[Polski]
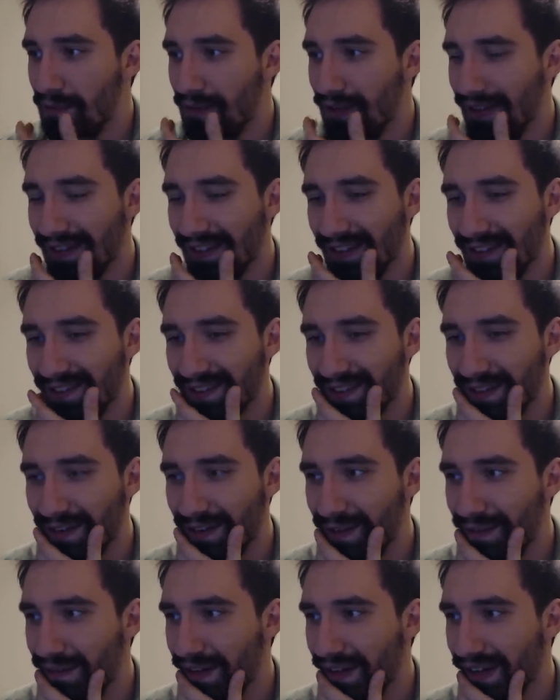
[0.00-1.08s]
bo ja tego
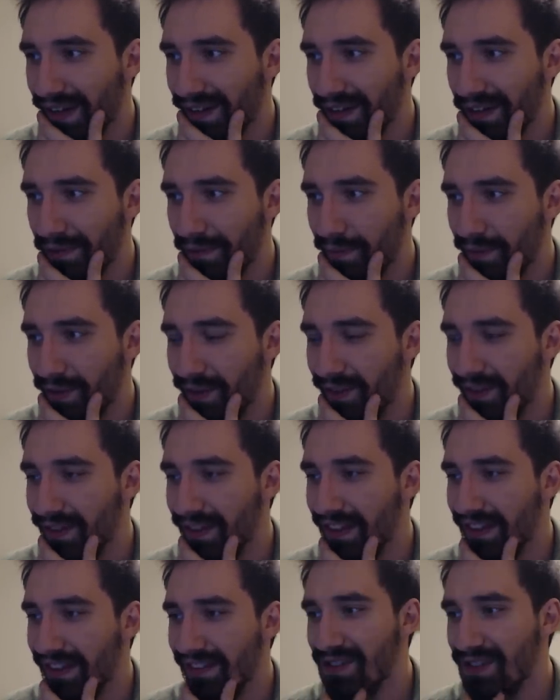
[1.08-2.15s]
strollowanego nie wiem kto to
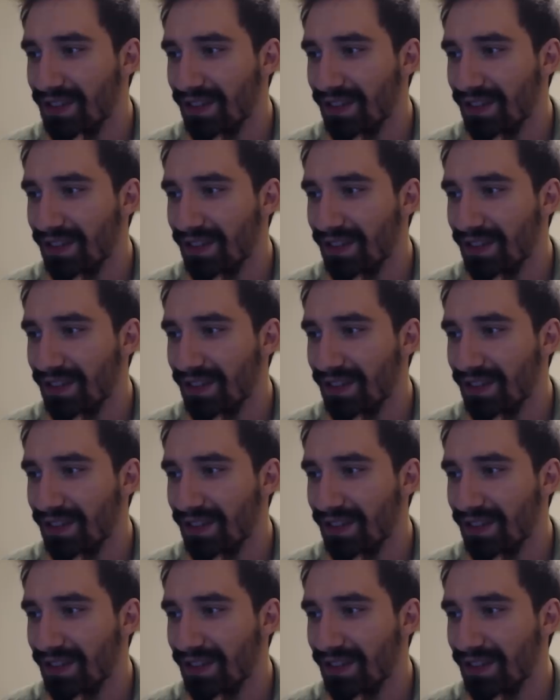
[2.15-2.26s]
jest.